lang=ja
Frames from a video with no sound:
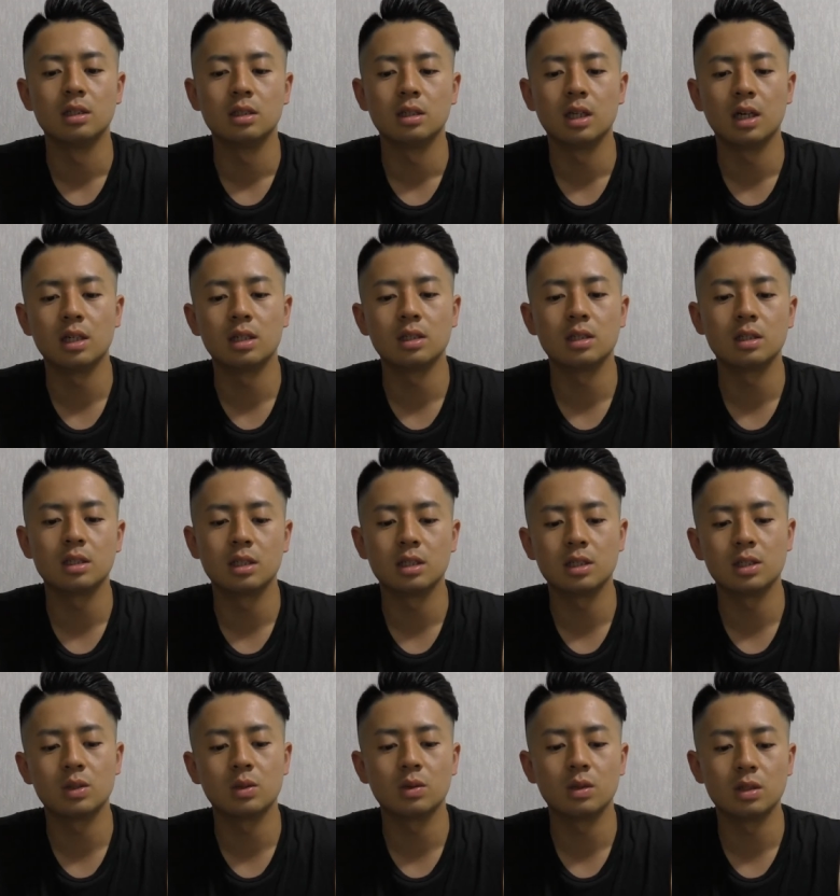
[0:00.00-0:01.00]
ダンスで
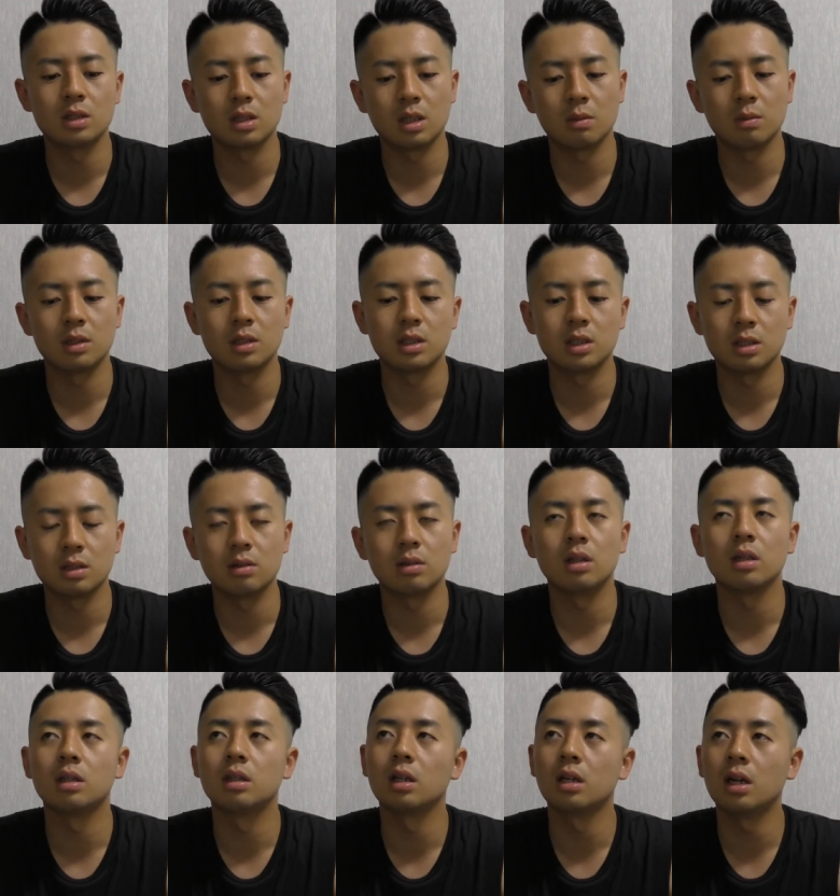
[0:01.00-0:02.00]
ストレス溜まっちゃうん
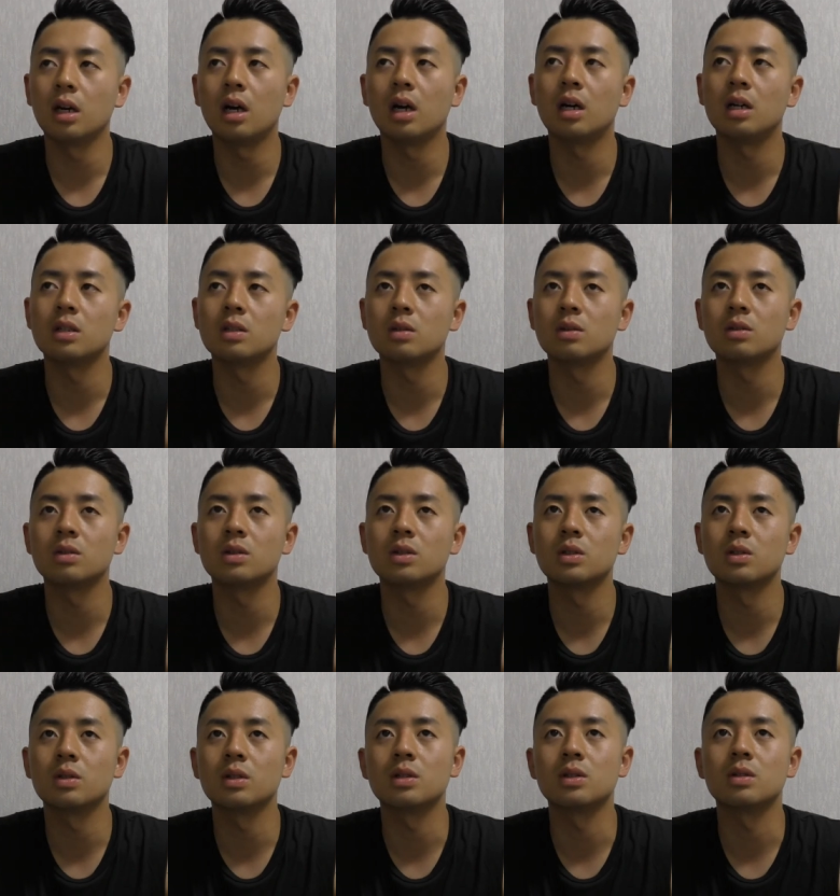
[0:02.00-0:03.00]
だったらその
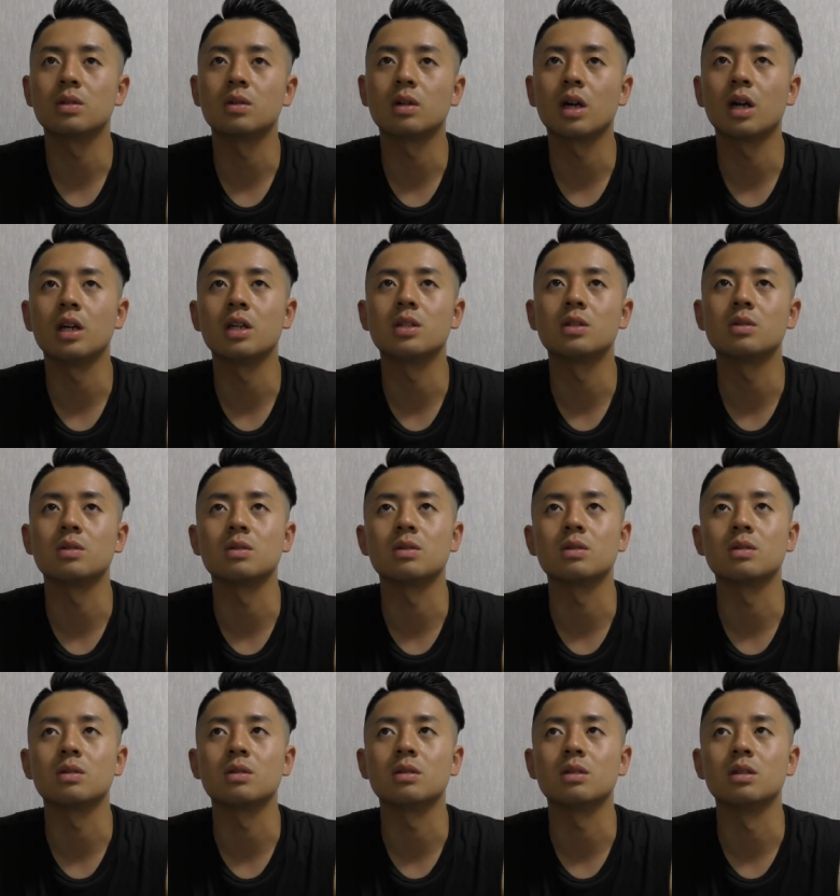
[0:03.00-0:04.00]
ストレスを解消
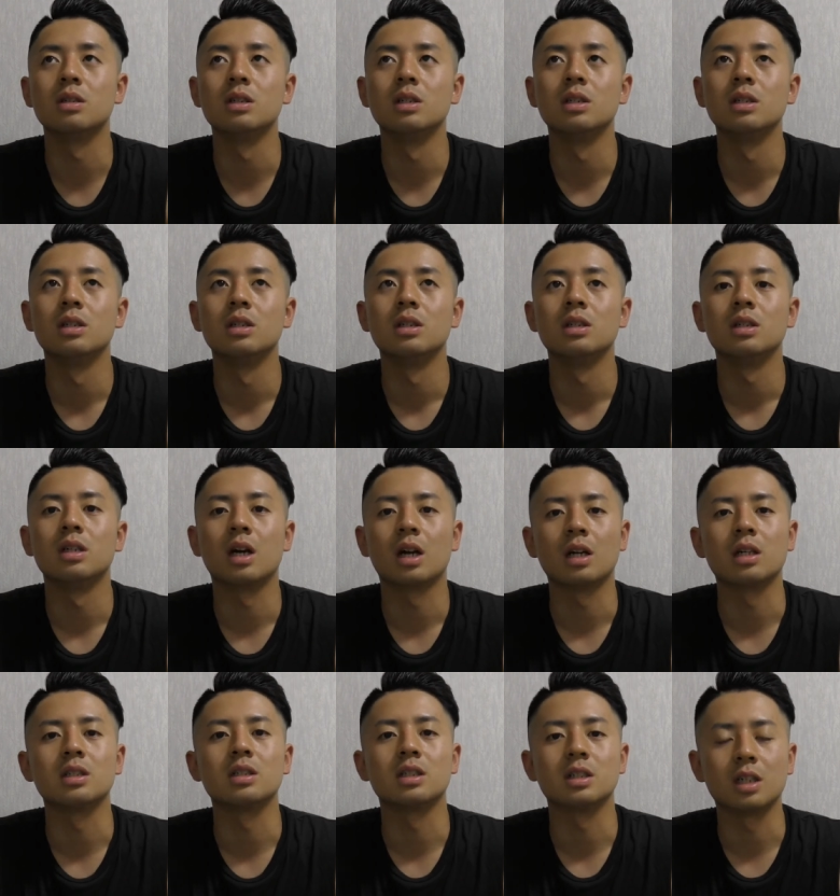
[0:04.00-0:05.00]
するなん
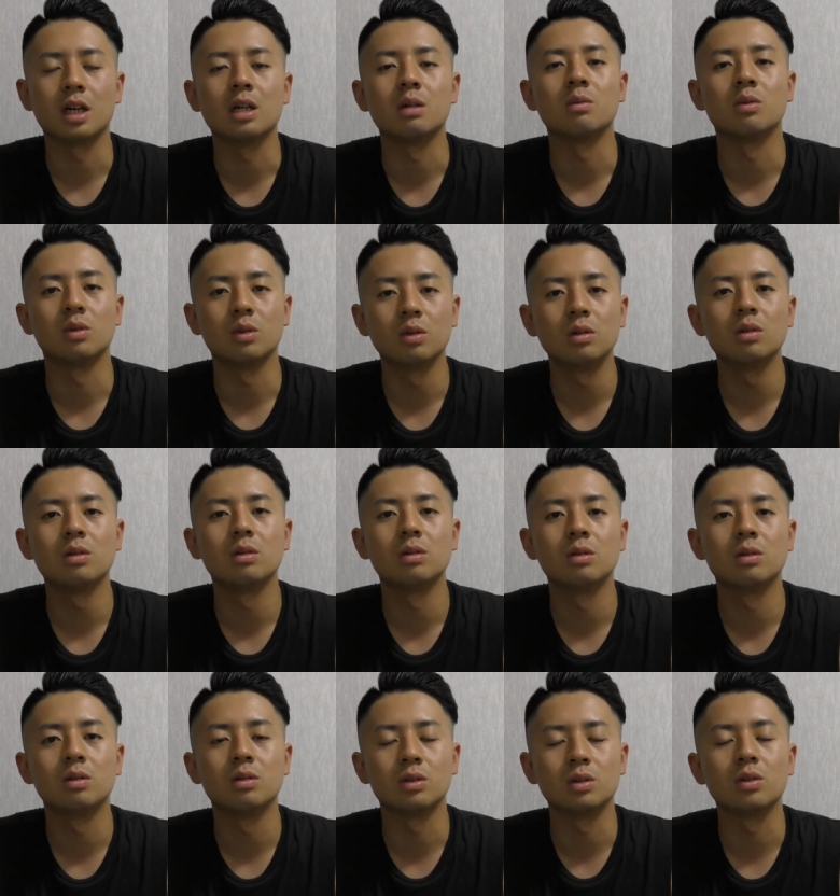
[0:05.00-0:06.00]
か違うもの
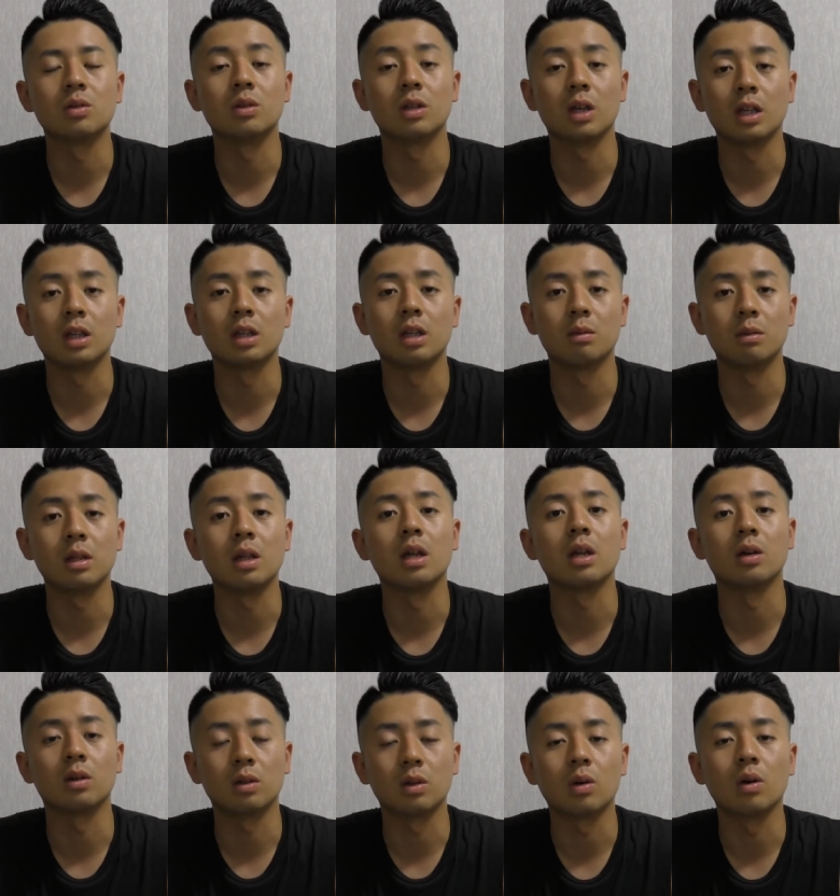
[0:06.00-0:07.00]
をちょっとやってみた
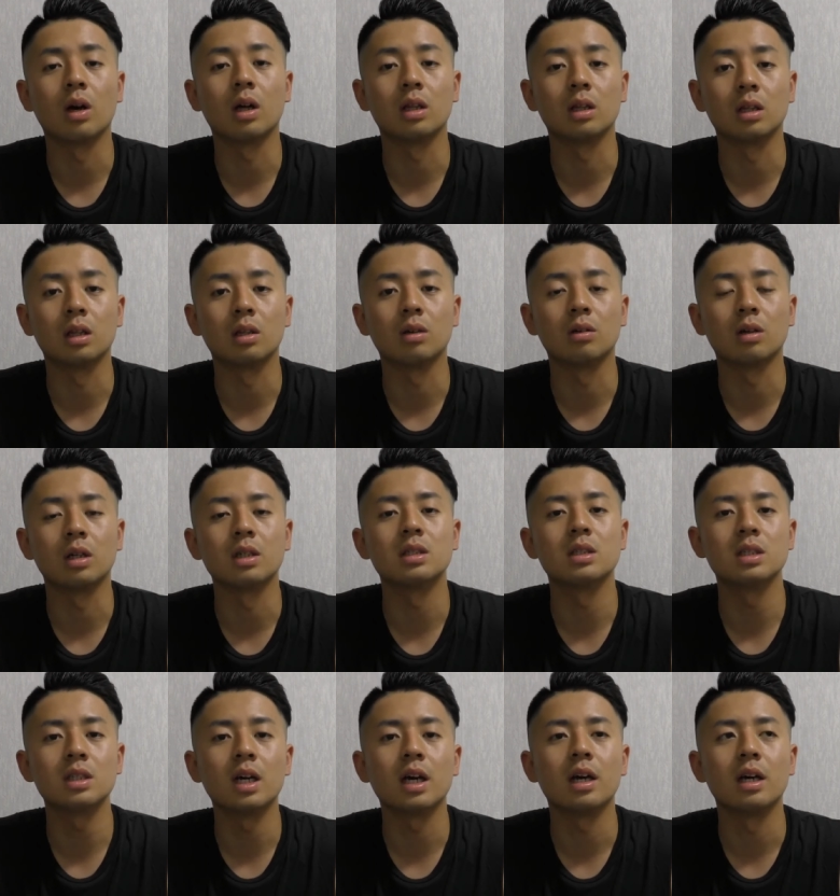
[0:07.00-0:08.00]
りとかっていう感
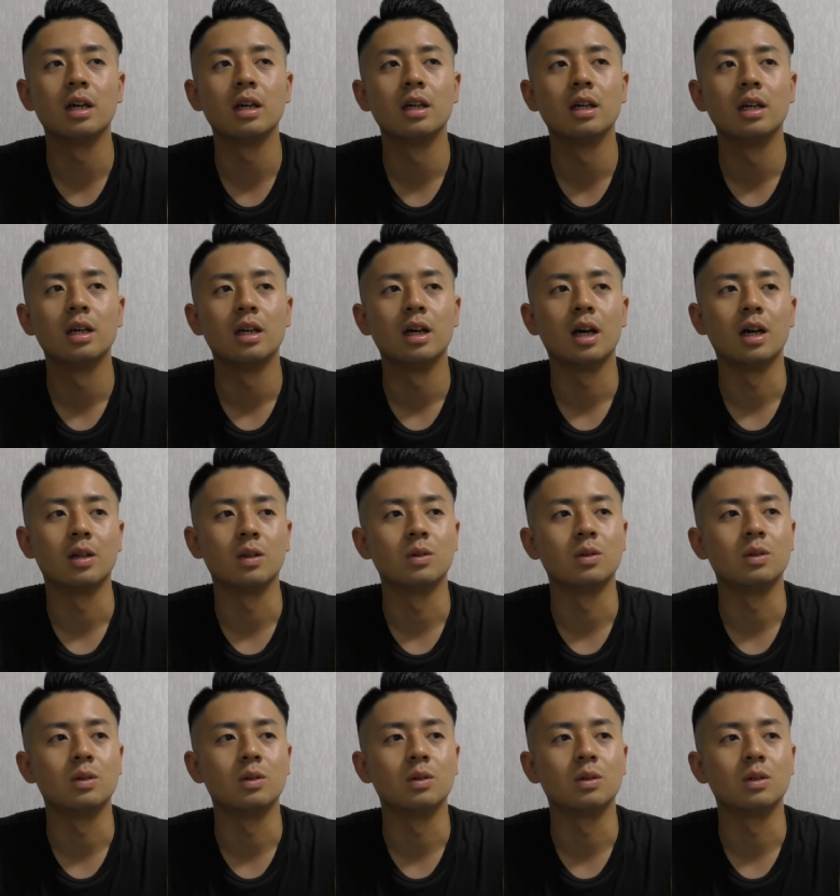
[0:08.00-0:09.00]
じで、あ
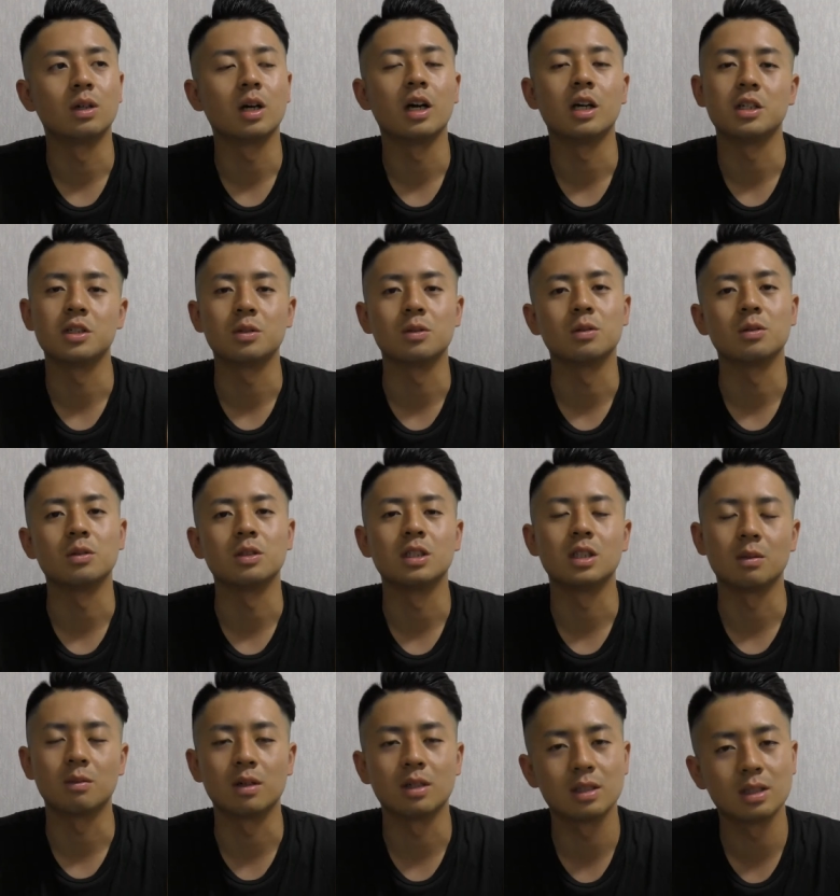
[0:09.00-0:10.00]
のー、解消をし
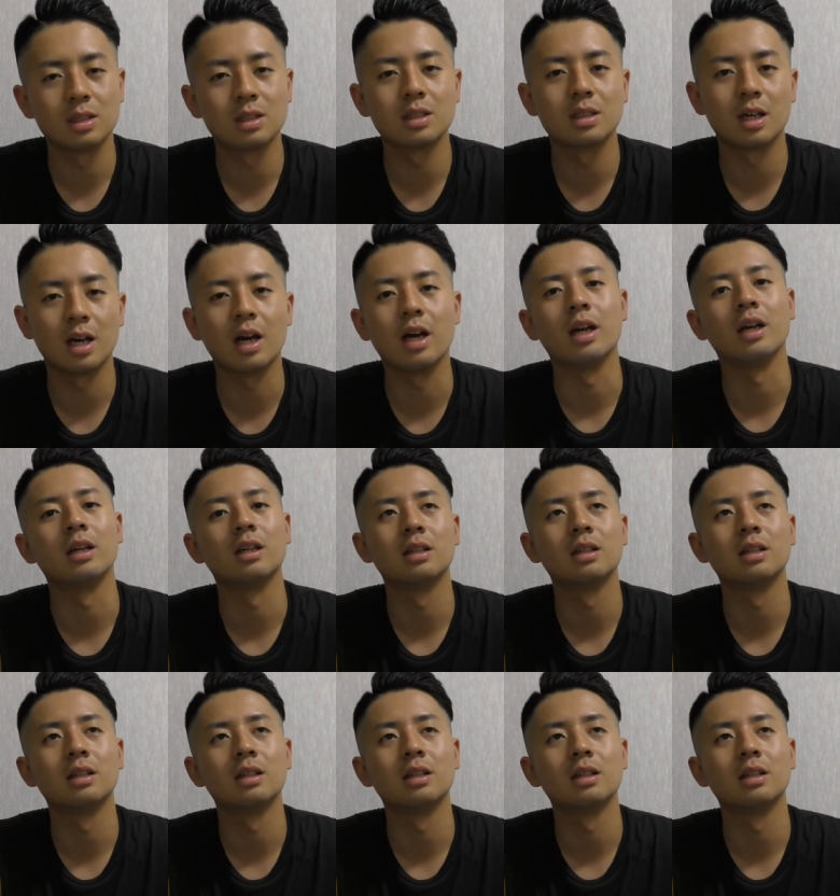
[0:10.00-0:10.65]
てます、はい、